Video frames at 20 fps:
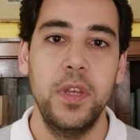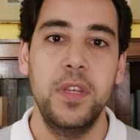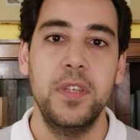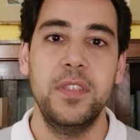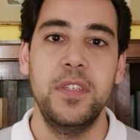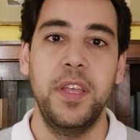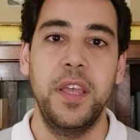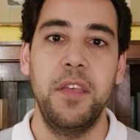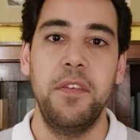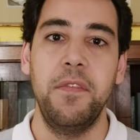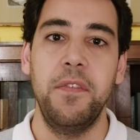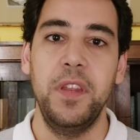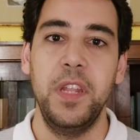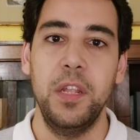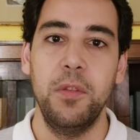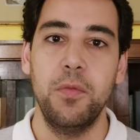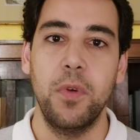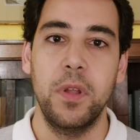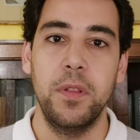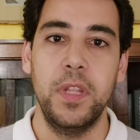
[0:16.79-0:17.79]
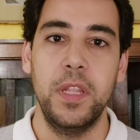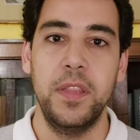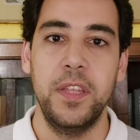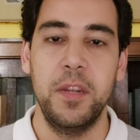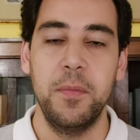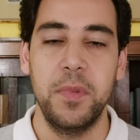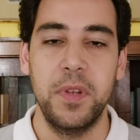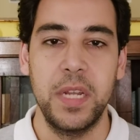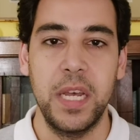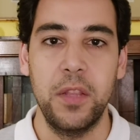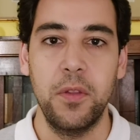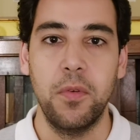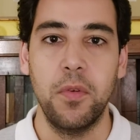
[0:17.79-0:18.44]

se referindo a determinado